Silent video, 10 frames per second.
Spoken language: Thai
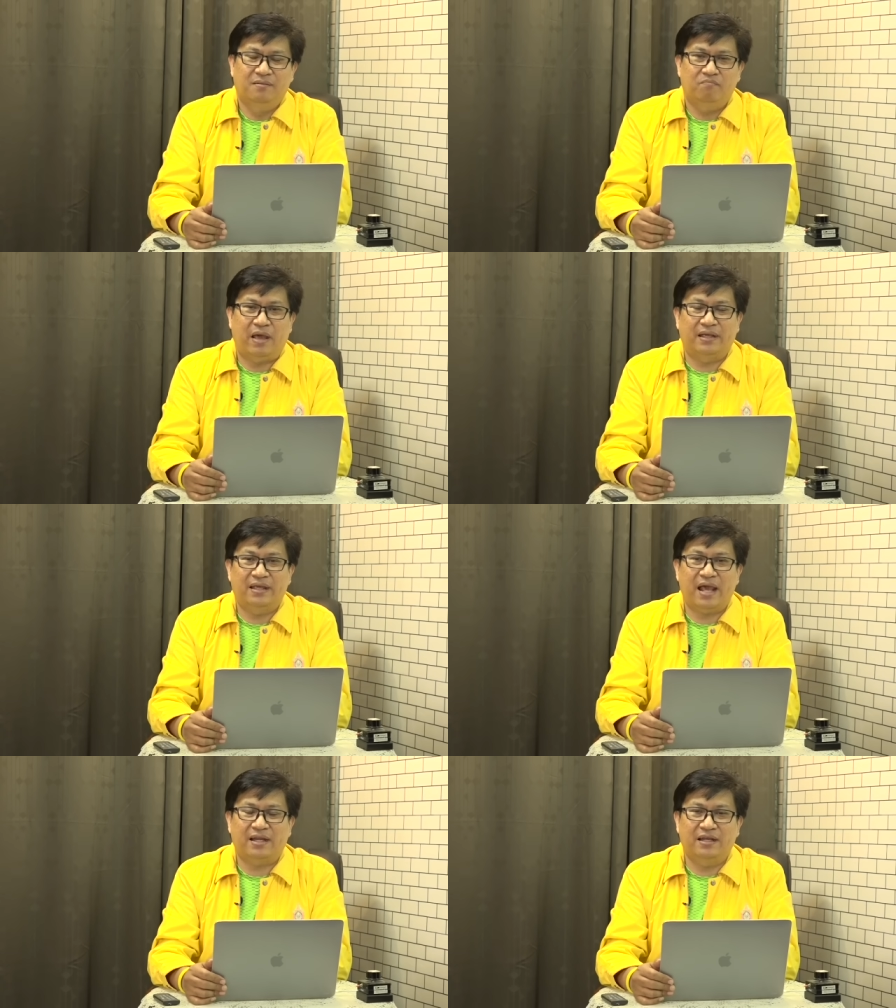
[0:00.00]
แบ่ง
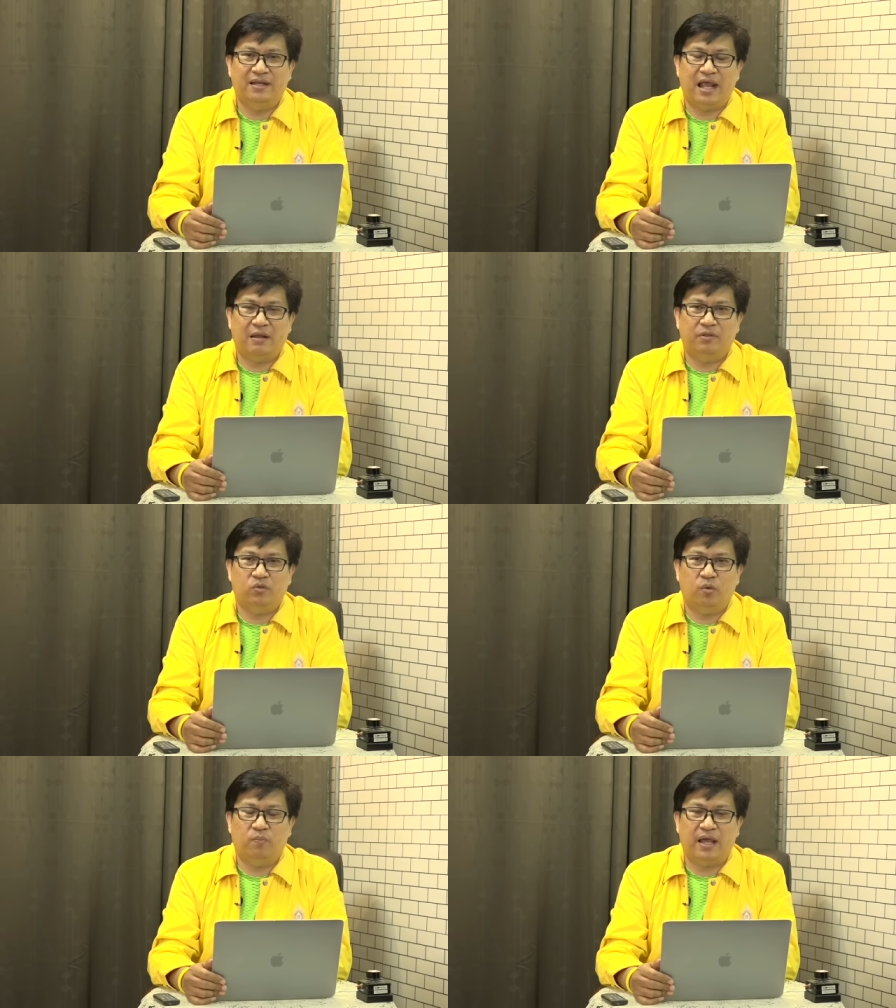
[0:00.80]
แยกดินแดนเป็น
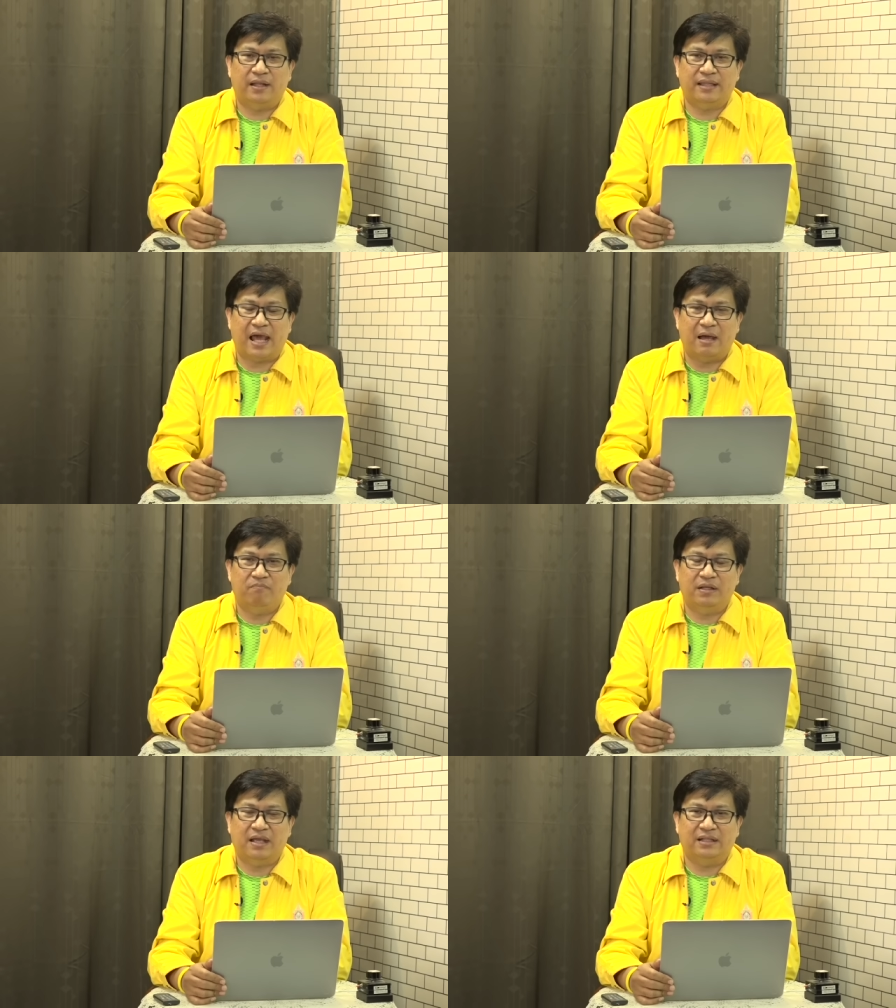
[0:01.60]
ตัวแปรตาม
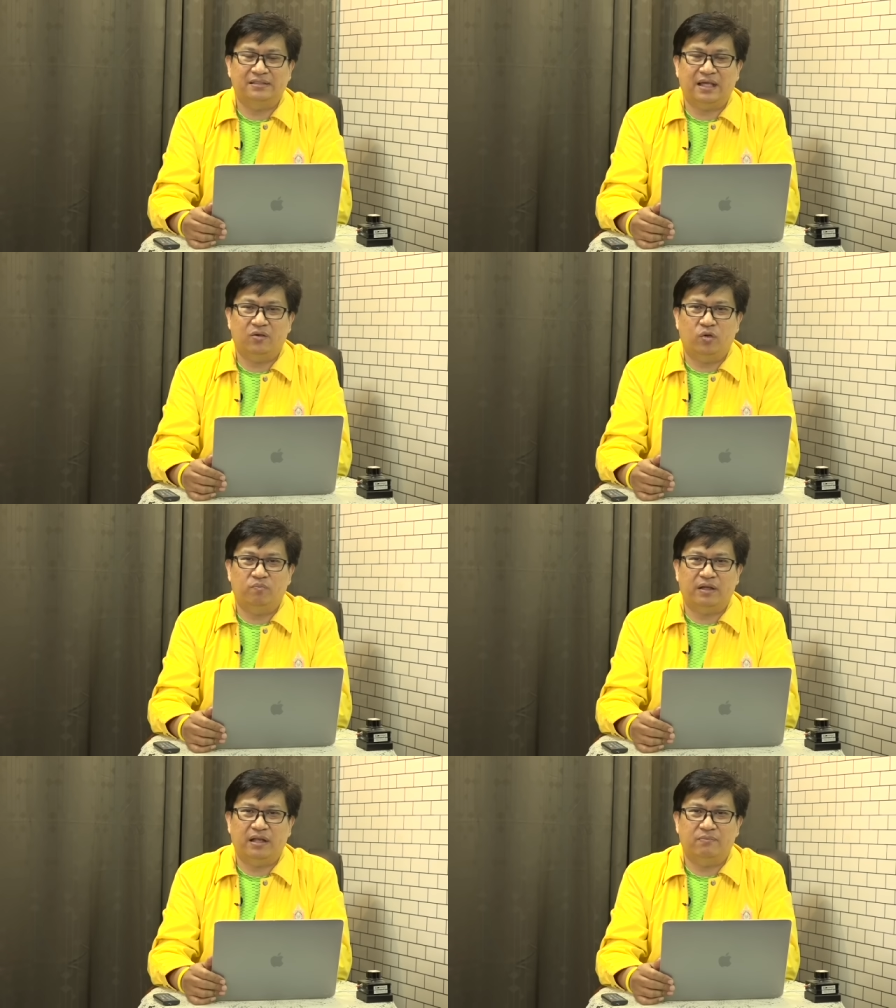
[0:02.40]
เป็นการใช้คน
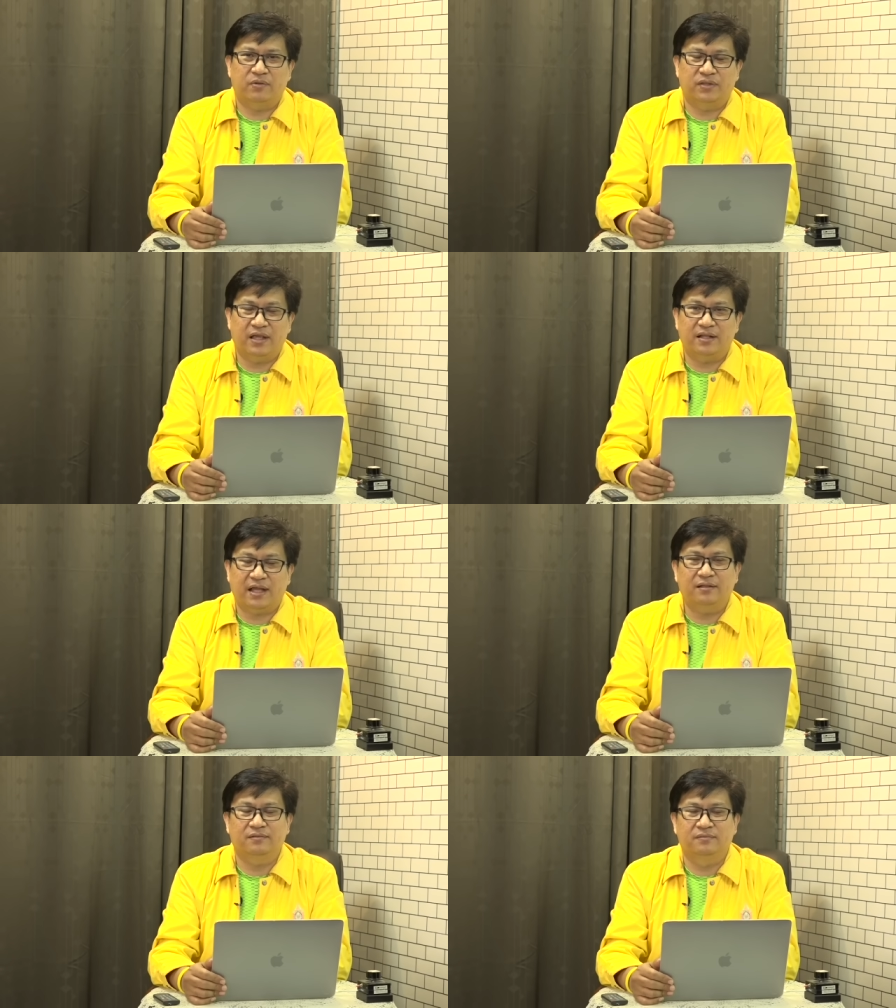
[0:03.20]
ภายในประเทศนั้น